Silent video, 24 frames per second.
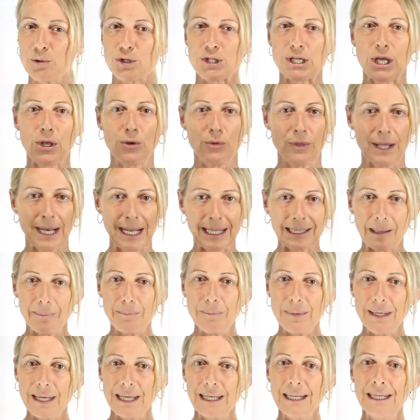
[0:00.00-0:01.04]
pues te ayudará
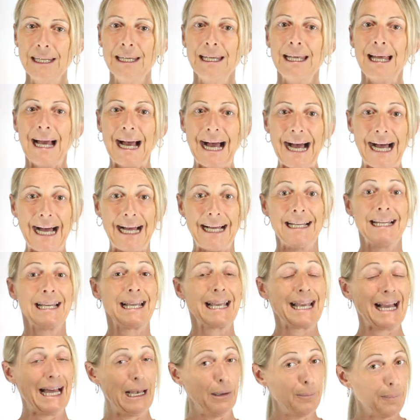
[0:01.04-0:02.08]
también
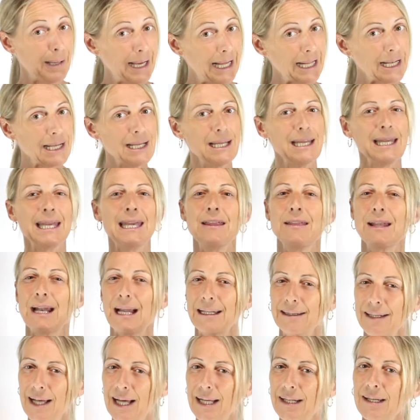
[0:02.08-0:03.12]
a calmar
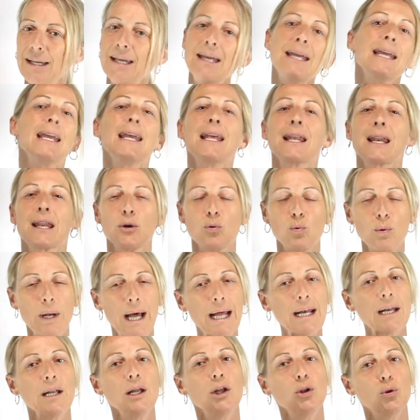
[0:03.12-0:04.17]
hidratar y
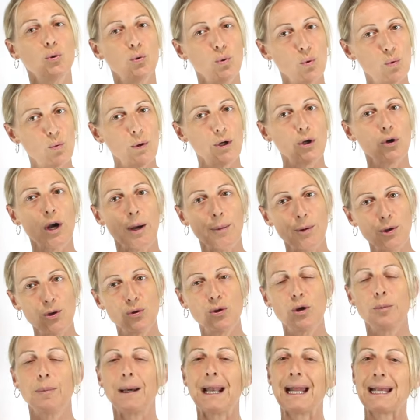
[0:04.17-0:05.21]
regular tu cuero
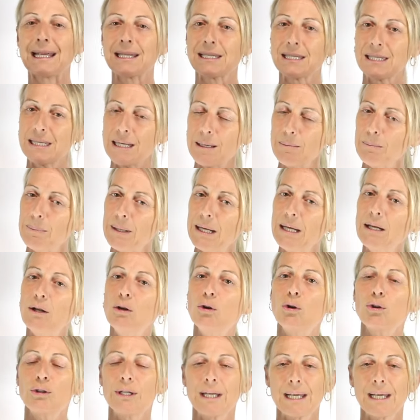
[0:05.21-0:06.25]
cabelludo para que siempre lo